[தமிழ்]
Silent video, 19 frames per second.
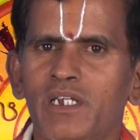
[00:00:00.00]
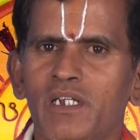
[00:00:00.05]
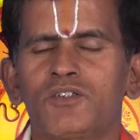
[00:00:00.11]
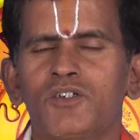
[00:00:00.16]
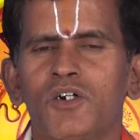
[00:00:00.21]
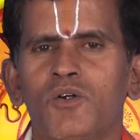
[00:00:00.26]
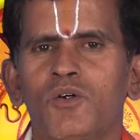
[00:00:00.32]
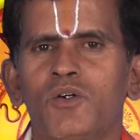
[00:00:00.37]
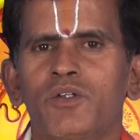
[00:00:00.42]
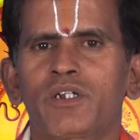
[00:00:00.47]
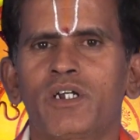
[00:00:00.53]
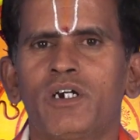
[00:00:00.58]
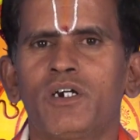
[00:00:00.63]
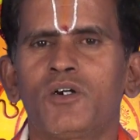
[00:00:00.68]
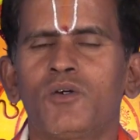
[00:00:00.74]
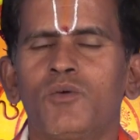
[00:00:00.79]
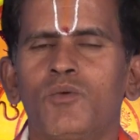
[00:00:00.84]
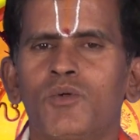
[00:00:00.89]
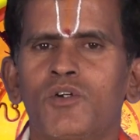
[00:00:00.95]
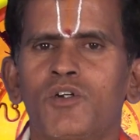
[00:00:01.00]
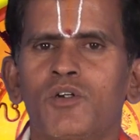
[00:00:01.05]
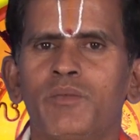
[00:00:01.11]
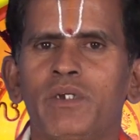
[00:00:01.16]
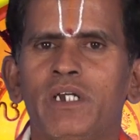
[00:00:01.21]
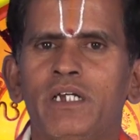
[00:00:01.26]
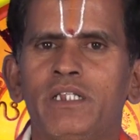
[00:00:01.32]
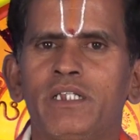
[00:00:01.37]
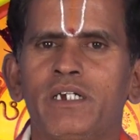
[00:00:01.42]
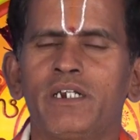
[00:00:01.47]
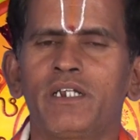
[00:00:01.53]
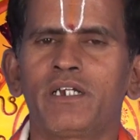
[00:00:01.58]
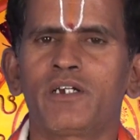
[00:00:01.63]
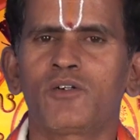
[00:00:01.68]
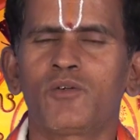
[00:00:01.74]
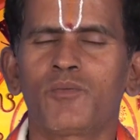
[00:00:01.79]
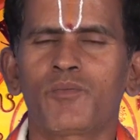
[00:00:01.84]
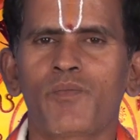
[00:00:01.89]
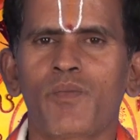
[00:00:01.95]
சகோதர ஒற்றுமை
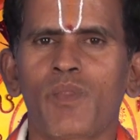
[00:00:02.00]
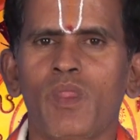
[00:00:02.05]
அதிகரிக்கும்